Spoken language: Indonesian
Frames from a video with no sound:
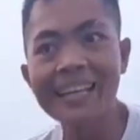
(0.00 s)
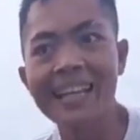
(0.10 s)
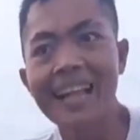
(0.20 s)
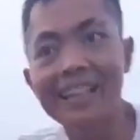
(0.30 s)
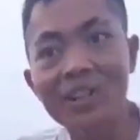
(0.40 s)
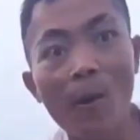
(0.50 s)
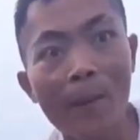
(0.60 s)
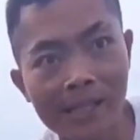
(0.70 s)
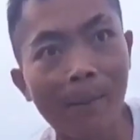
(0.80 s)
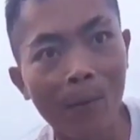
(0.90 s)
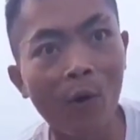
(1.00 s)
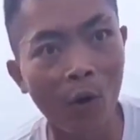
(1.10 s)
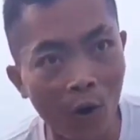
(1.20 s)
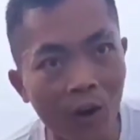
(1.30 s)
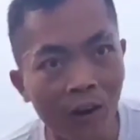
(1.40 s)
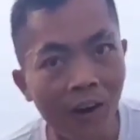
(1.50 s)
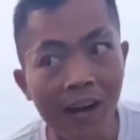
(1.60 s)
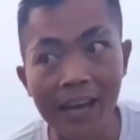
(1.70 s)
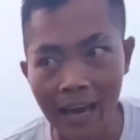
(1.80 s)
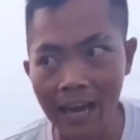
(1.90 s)
Kita nanti nyoba 10
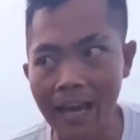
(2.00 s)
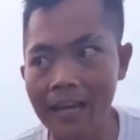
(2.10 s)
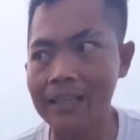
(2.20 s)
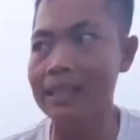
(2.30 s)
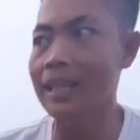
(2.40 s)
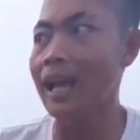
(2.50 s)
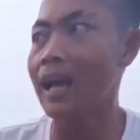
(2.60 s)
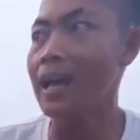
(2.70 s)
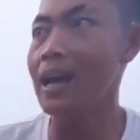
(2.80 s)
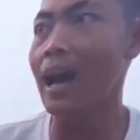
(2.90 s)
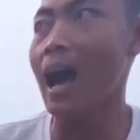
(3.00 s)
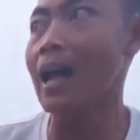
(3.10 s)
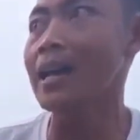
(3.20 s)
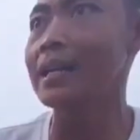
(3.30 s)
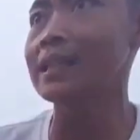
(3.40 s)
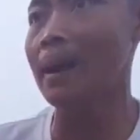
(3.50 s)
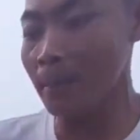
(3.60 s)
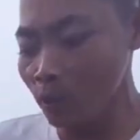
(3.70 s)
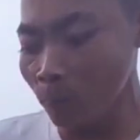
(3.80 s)
ya. Kita ada di Taman